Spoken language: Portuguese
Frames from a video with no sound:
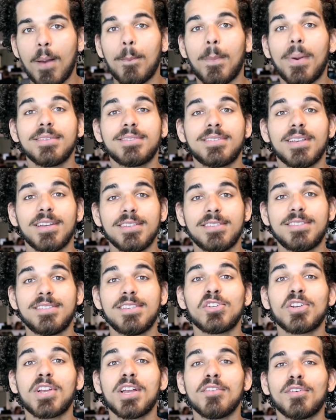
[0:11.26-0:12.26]
Mas antes, se
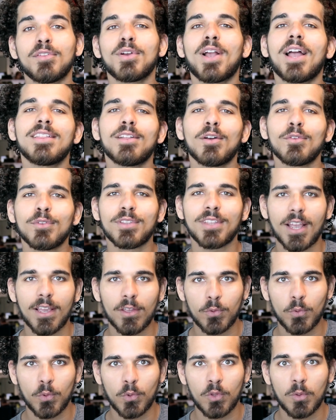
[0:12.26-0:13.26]
inscreva no canal do
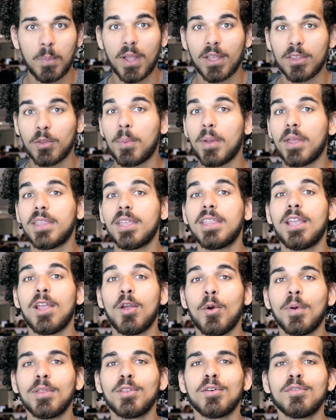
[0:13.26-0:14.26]
Tech Tudo para não perder
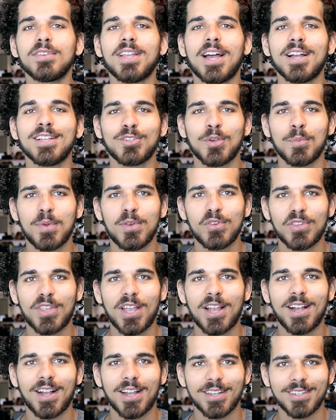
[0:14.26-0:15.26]
nenhuma novidade sobre
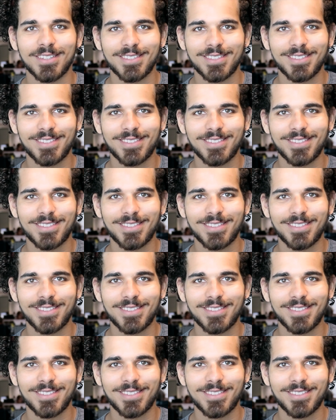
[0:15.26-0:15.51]
Instagram.